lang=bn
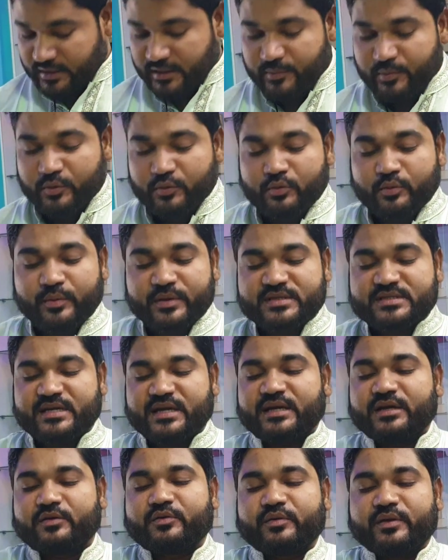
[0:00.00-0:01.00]
এবং উভয়
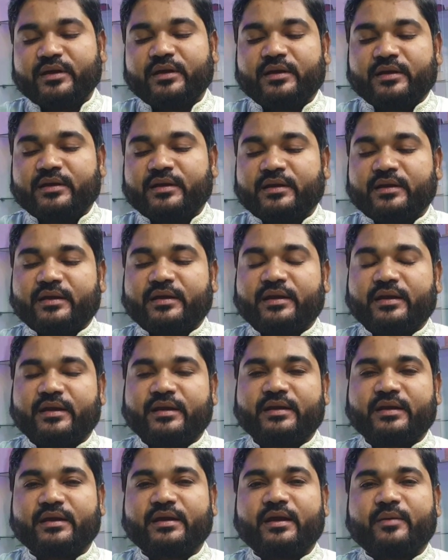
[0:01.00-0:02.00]
সাইডে করে
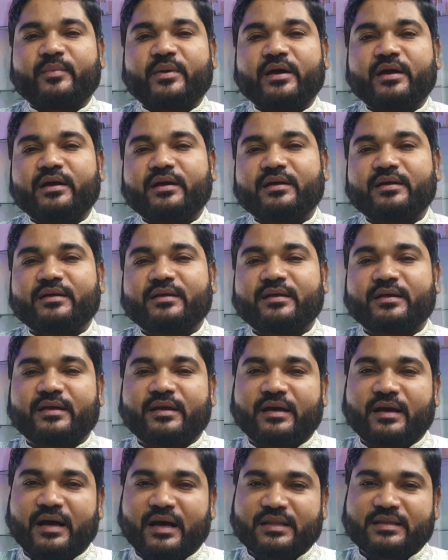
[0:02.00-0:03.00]
এটাকে আমরা
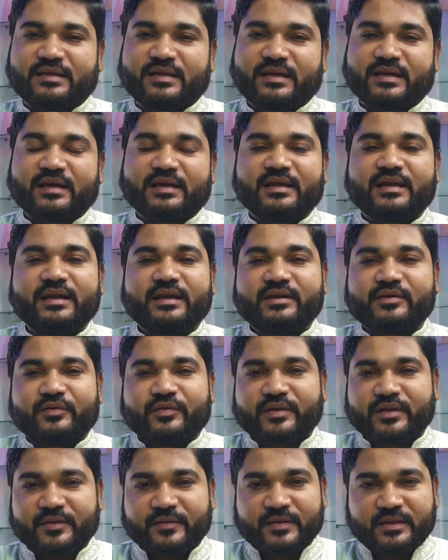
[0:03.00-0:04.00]
হাতটাকে ক্লিন
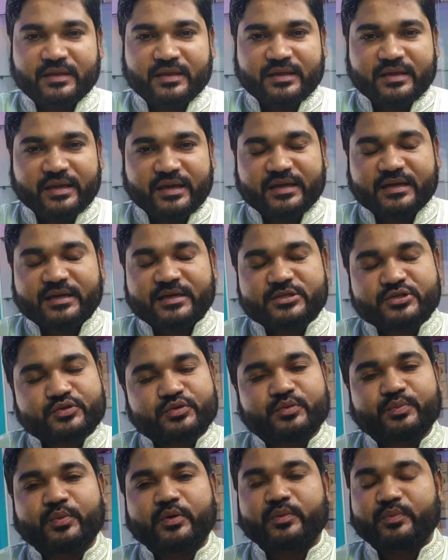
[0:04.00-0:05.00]
করি এটা
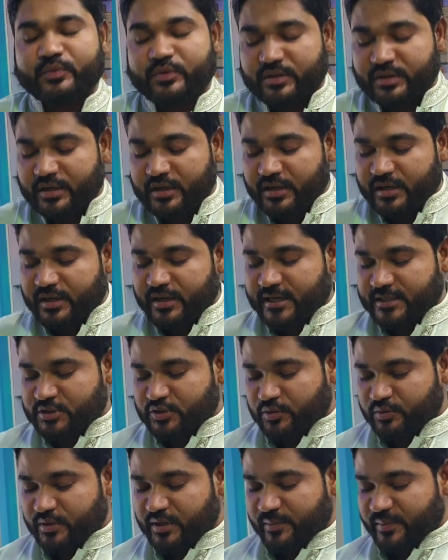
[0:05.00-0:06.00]
কিছুক্ষণ পর পর আর
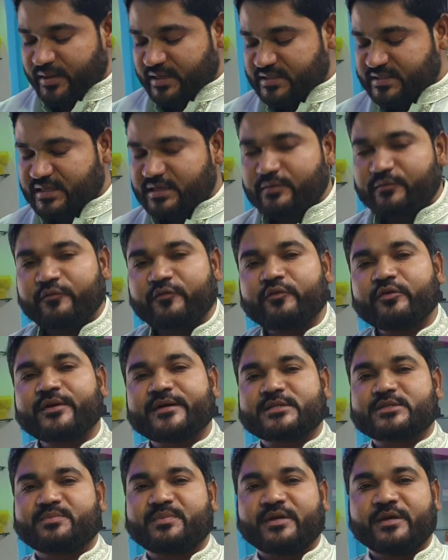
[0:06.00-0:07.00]
যখনই আমার কাছে একটা ফোন
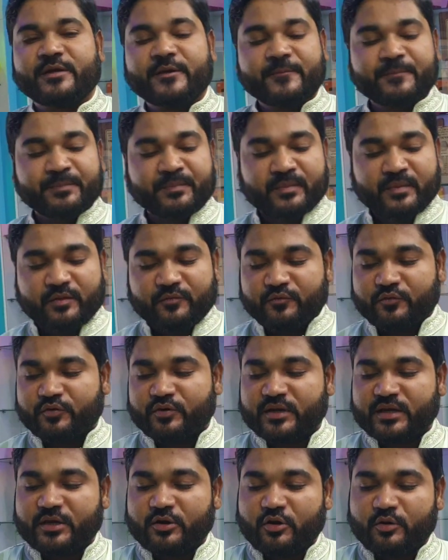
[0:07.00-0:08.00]
আসবে
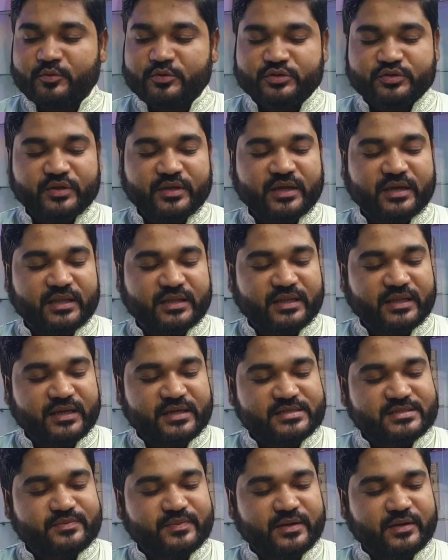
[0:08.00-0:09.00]
ফোনটাকে অবশ্যই এখান থেকে
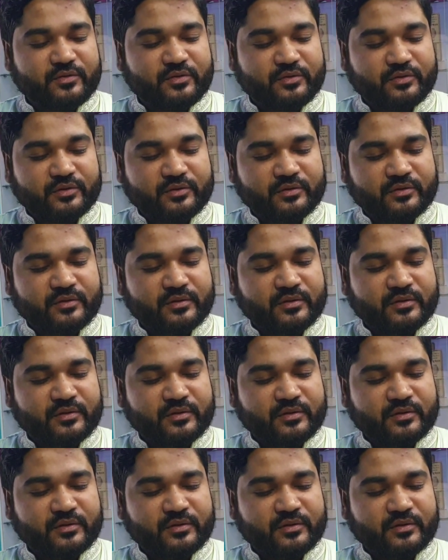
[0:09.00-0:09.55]
স্প্রে করুন